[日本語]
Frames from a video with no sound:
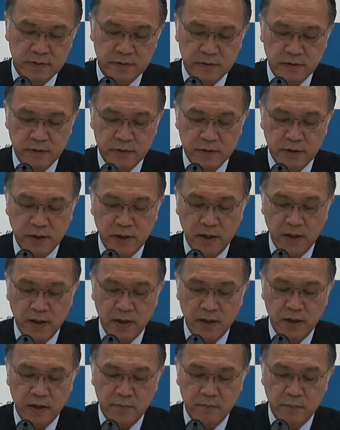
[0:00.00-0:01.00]
そして、
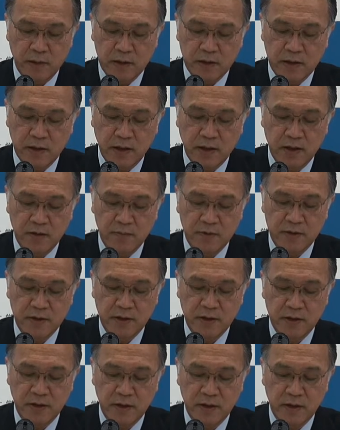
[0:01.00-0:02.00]
まあ、機会を見つ
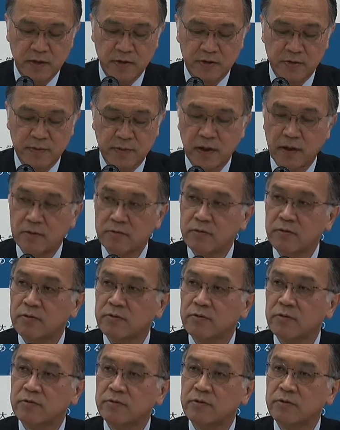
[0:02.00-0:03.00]
けて広島大学
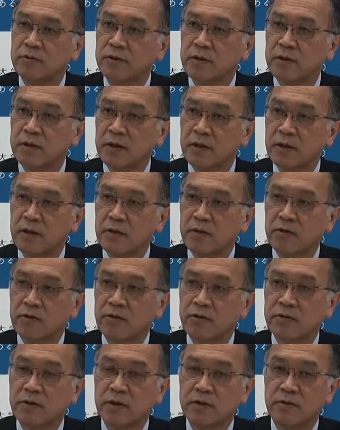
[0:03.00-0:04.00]
の特徴的な研究
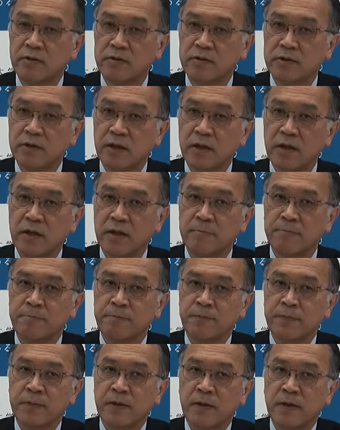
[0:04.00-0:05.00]
拠点として
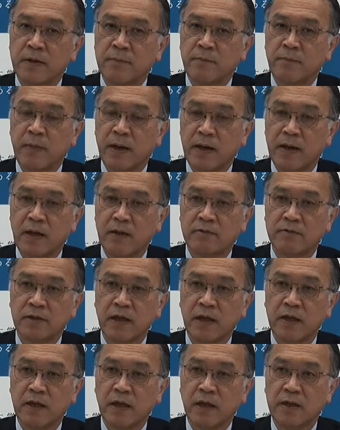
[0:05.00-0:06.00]
まあ、学
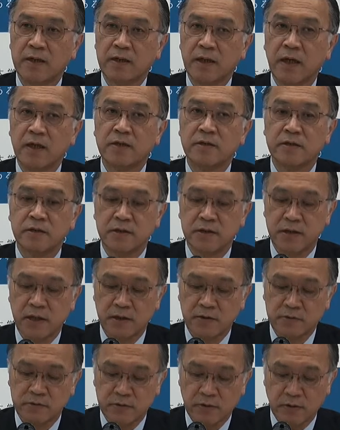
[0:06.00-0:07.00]
内外に発信し
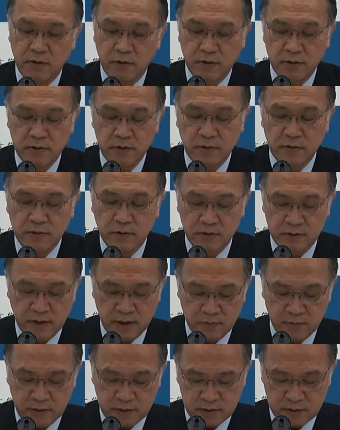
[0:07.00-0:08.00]
ていくということに
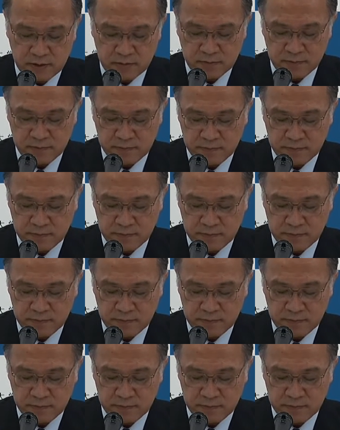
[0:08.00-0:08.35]
なります。